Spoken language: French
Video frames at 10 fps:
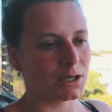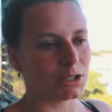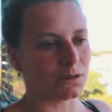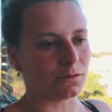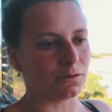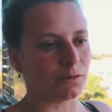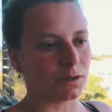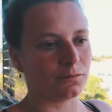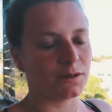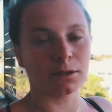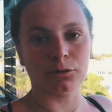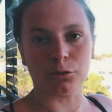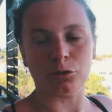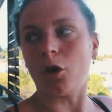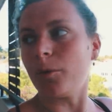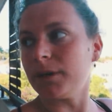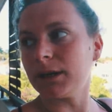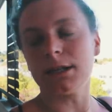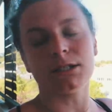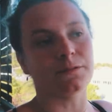Je viens de finir de
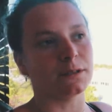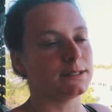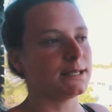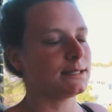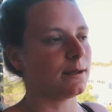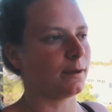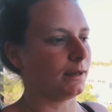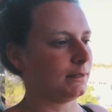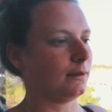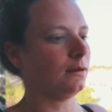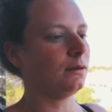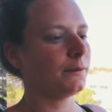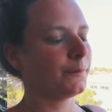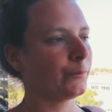dormir là, j'ai fait une sieste après le train.